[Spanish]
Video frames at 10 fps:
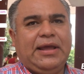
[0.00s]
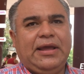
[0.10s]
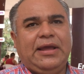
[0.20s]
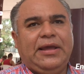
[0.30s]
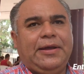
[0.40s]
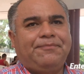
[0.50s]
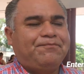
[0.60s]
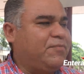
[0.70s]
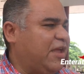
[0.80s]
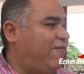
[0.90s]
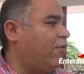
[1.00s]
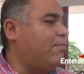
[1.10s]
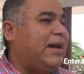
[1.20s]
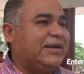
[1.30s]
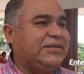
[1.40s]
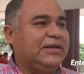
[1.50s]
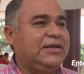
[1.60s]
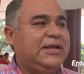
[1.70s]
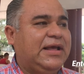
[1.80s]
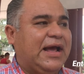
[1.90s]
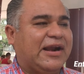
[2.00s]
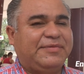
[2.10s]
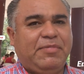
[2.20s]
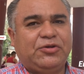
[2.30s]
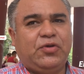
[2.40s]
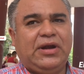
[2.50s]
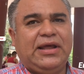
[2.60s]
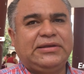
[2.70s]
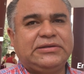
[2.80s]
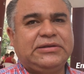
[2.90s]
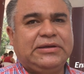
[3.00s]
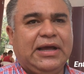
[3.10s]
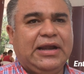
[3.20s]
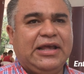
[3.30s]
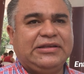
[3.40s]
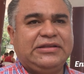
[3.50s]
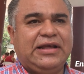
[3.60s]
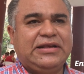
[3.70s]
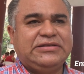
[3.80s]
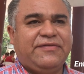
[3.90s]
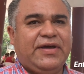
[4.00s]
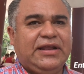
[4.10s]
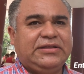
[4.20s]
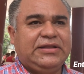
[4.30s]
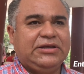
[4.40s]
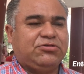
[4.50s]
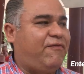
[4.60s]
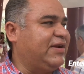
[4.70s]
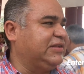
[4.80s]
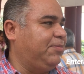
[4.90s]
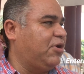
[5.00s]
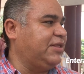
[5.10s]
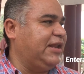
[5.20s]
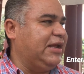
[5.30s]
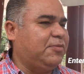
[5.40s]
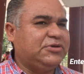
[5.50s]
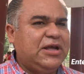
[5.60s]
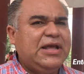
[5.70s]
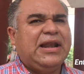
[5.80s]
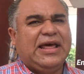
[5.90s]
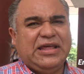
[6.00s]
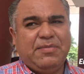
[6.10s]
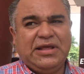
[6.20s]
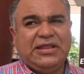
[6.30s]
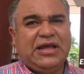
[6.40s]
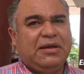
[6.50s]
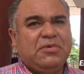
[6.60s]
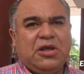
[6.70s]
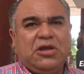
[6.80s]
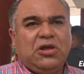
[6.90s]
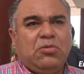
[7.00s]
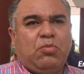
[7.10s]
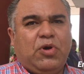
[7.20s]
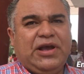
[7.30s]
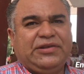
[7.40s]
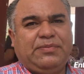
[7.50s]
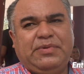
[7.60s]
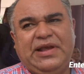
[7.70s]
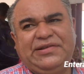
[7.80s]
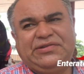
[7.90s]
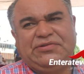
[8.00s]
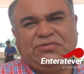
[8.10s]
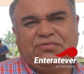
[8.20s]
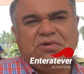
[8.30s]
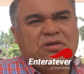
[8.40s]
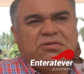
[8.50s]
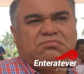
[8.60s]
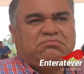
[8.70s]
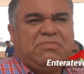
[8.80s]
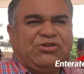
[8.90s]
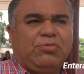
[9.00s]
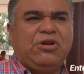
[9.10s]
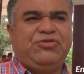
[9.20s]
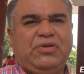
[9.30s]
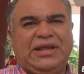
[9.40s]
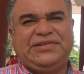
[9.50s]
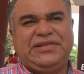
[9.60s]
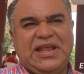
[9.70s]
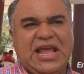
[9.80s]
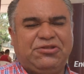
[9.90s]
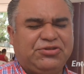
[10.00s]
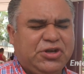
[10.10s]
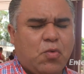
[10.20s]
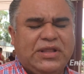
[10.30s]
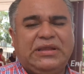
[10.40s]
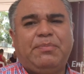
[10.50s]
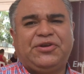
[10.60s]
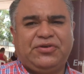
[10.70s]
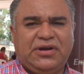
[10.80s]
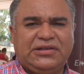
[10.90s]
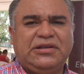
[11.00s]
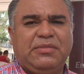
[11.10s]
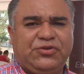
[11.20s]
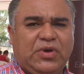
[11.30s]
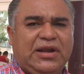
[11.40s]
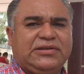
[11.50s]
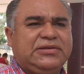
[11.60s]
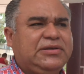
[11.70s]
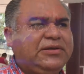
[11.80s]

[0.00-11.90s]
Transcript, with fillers: eh, informarse respecto a las, las, diferentes ofertas de empleo que tenemos. La demanda pues es más o menos de unas 150 personas mensuales.